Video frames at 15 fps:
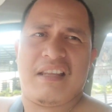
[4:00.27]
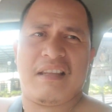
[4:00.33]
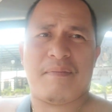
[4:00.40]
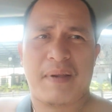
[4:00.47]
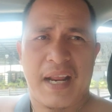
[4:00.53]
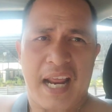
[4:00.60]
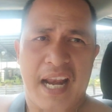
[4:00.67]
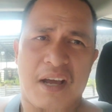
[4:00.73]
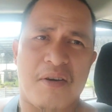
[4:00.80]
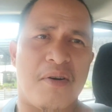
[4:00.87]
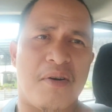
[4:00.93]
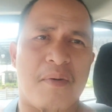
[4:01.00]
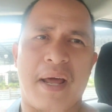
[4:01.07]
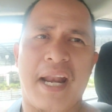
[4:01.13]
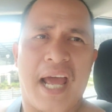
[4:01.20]
pareha
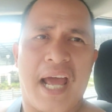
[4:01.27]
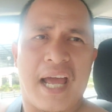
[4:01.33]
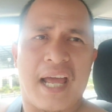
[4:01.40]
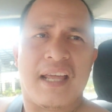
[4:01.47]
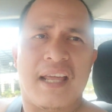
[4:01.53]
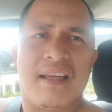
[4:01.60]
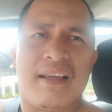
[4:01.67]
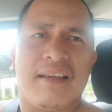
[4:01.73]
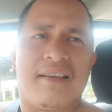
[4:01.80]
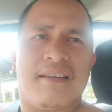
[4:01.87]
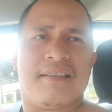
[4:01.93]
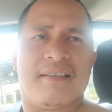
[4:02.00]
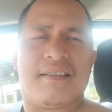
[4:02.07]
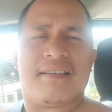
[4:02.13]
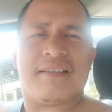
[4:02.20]
nako ana
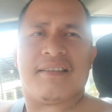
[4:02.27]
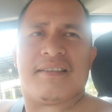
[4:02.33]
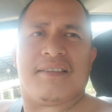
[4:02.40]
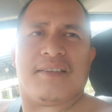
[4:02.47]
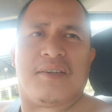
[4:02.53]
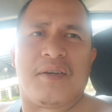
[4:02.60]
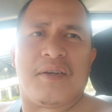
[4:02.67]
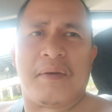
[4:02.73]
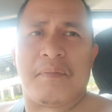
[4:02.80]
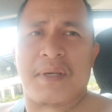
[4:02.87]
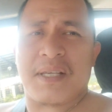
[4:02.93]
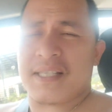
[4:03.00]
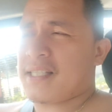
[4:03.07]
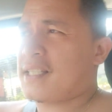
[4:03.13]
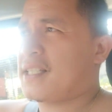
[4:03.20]
no
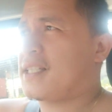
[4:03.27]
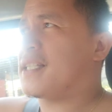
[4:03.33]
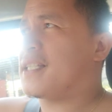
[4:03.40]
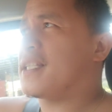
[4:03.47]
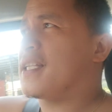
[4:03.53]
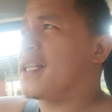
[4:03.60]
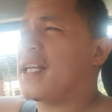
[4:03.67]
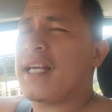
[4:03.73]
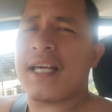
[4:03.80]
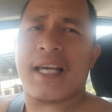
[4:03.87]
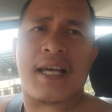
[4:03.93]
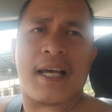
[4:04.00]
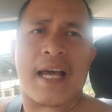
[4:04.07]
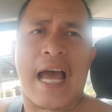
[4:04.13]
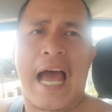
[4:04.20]
imbis
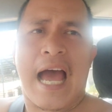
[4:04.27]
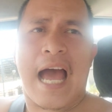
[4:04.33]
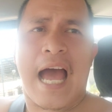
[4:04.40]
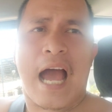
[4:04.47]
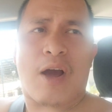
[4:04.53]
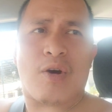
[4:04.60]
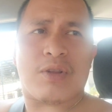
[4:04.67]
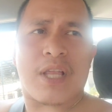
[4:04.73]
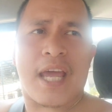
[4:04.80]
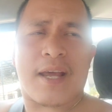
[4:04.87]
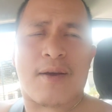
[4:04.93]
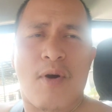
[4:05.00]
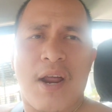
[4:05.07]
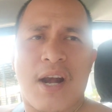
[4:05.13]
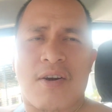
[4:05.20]
uh, ako
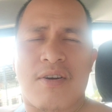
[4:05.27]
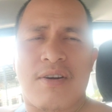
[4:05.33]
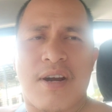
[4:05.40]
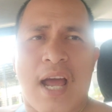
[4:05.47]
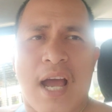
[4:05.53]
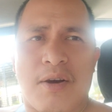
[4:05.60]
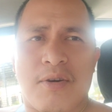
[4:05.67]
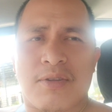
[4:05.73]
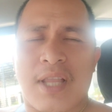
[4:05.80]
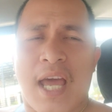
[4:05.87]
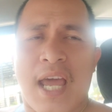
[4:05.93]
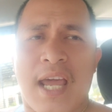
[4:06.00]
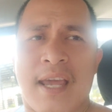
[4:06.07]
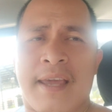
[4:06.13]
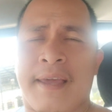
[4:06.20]
tay kuan ron ako
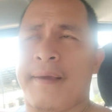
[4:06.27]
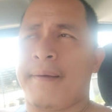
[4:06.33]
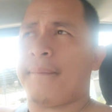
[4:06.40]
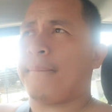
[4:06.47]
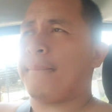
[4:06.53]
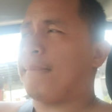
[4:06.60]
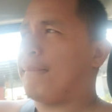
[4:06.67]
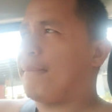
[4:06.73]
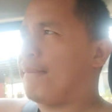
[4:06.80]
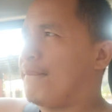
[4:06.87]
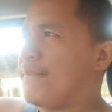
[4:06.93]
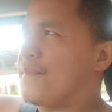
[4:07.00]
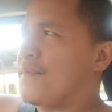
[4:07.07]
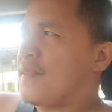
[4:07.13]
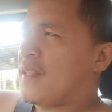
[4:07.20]
tay
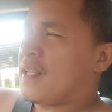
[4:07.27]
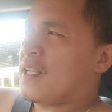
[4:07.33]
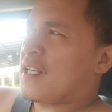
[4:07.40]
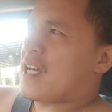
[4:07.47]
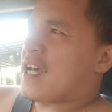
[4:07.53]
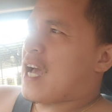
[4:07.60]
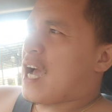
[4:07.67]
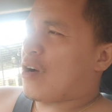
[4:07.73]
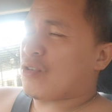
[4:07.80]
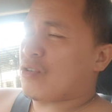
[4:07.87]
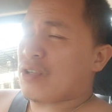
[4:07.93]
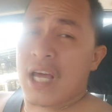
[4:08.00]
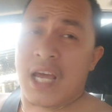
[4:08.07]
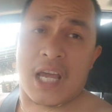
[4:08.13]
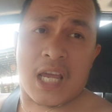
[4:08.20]
ako
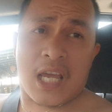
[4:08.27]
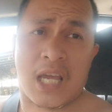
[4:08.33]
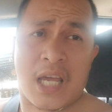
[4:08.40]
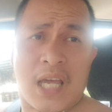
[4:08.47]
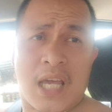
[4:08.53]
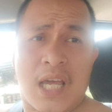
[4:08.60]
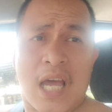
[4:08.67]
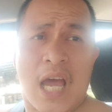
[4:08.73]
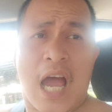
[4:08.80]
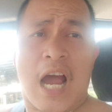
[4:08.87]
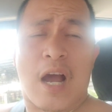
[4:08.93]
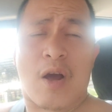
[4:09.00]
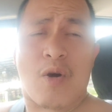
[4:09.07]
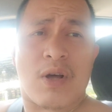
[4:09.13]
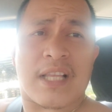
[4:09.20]
tay ang
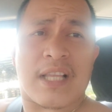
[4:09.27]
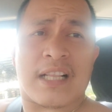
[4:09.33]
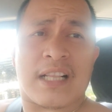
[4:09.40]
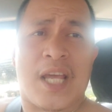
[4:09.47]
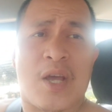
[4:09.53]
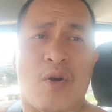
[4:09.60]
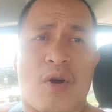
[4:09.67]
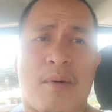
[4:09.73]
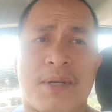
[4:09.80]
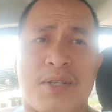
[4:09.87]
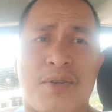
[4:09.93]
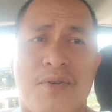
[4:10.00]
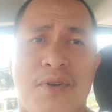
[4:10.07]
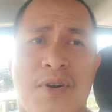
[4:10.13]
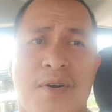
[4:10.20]
ako atang tingog ang
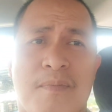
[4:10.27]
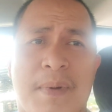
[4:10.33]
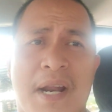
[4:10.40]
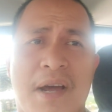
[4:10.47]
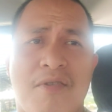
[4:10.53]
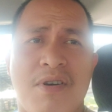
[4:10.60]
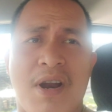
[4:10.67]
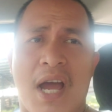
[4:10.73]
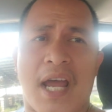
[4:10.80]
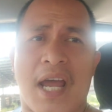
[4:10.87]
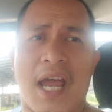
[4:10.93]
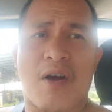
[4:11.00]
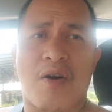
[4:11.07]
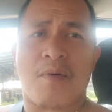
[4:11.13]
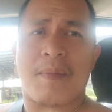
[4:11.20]
masunod ron panahon na
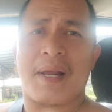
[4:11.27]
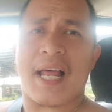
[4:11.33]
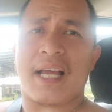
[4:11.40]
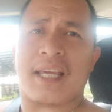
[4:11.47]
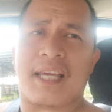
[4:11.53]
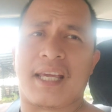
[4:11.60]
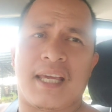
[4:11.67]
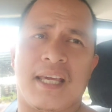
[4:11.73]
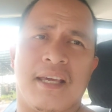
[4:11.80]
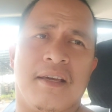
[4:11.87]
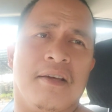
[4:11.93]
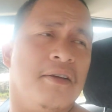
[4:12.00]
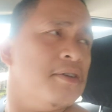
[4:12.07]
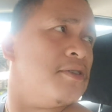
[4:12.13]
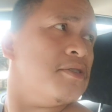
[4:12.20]
kay ako may laki
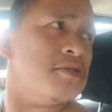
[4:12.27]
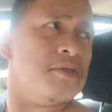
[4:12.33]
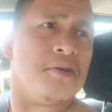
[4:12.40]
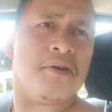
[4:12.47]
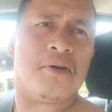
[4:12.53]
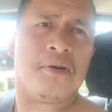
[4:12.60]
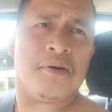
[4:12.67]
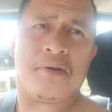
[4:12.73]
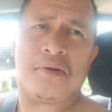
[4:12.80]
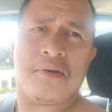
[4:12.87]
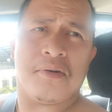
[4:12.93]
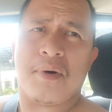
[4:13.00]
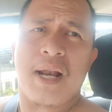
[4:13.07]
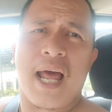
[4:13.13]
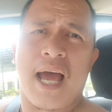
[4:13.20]
so
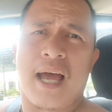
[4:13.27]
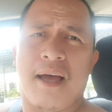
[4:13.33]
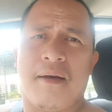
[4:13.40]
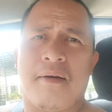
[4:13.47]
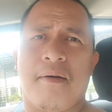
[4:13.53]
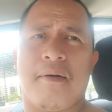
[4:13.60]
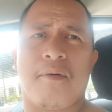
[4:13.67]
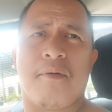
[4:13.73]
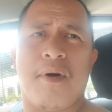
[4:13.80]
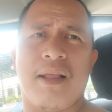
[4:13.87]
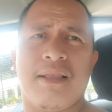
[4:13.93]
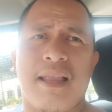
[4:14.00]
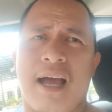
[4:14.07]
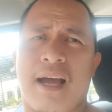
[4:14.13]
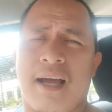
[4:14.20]
wala
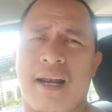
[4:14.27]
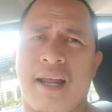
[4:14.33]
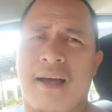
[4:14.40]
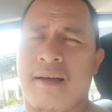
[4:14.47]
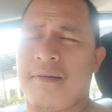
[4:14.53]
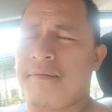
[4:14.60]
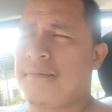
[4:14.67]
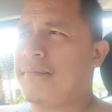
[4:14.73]
kuanta ka nang